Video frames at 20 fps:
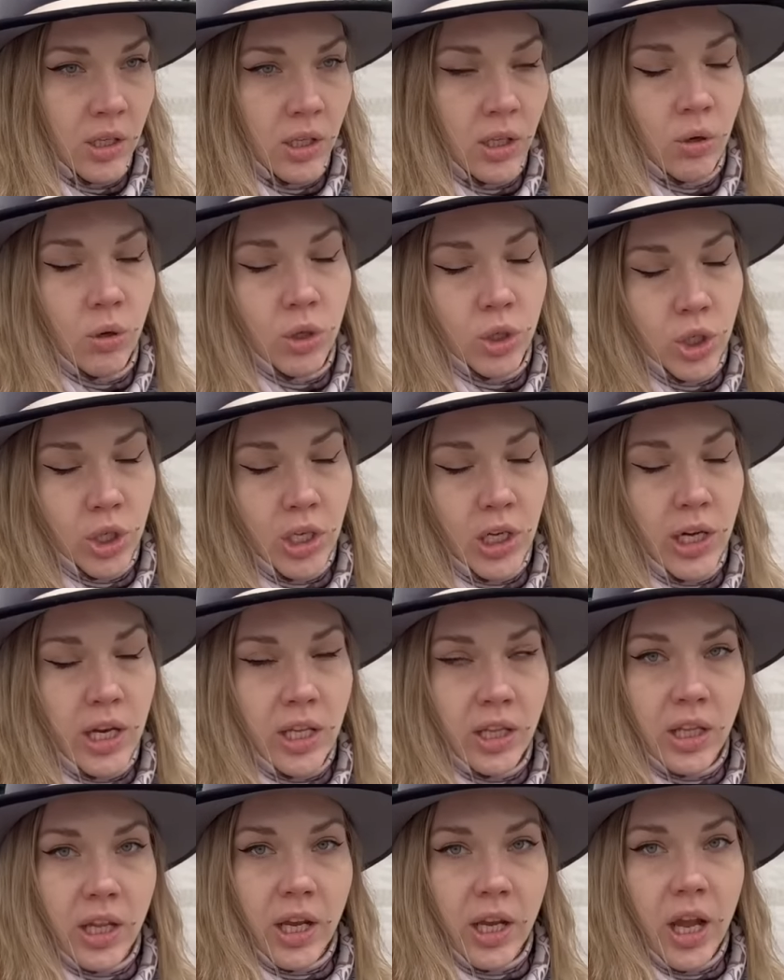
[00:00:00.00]
не очень
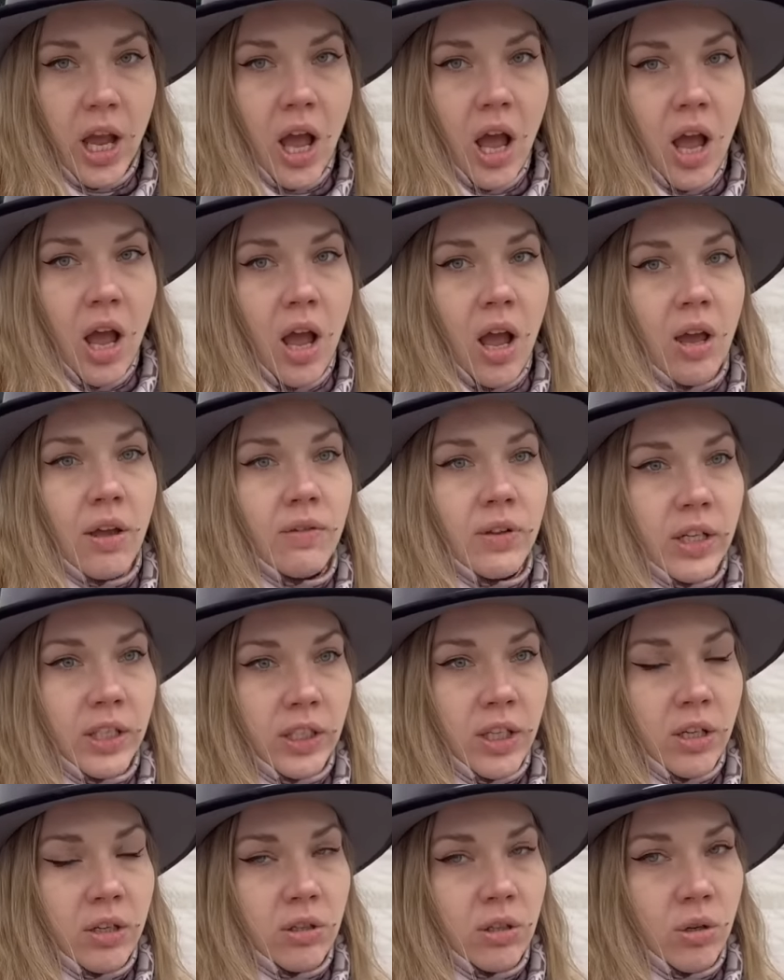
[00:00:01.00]
длинной,
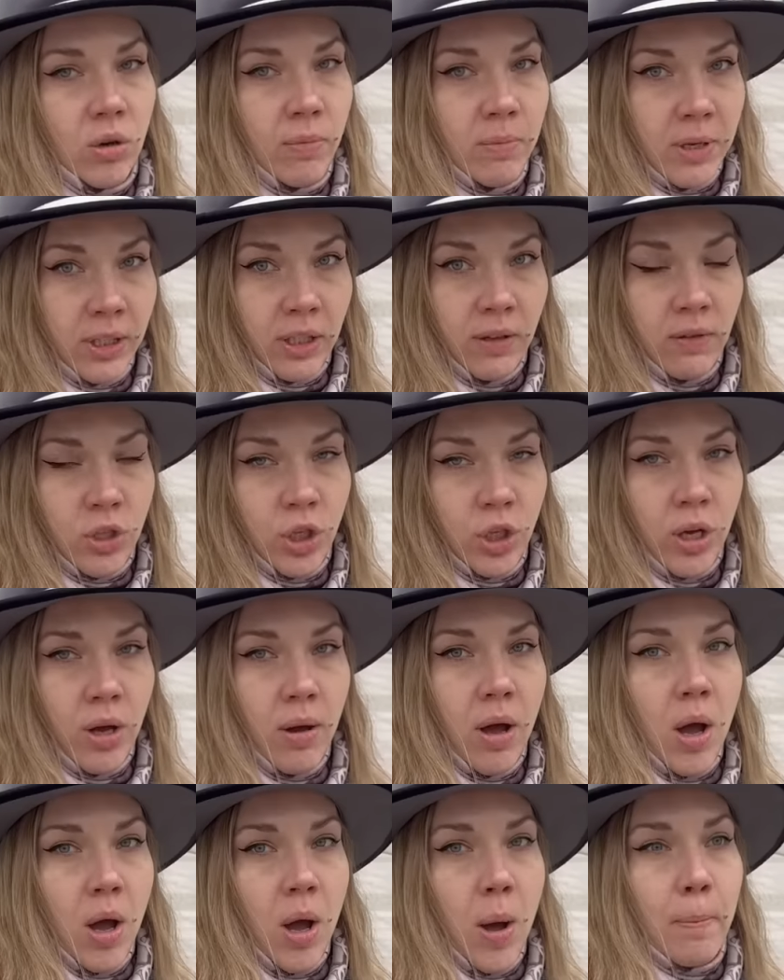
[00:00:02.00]
Виктор Робертович
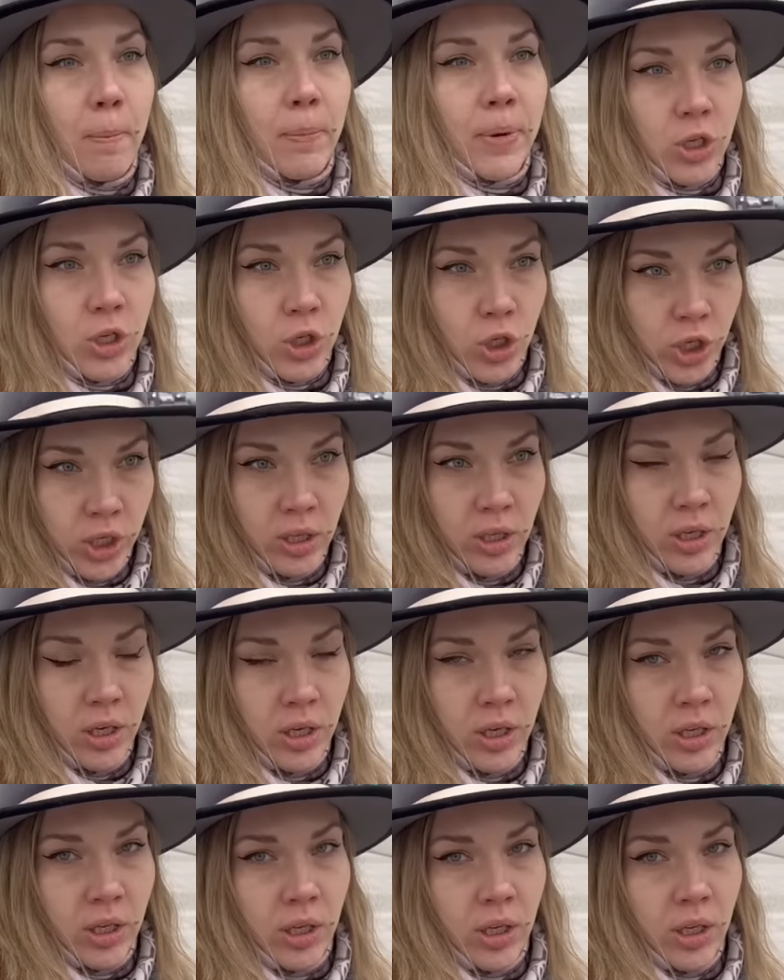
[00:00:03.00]
прожил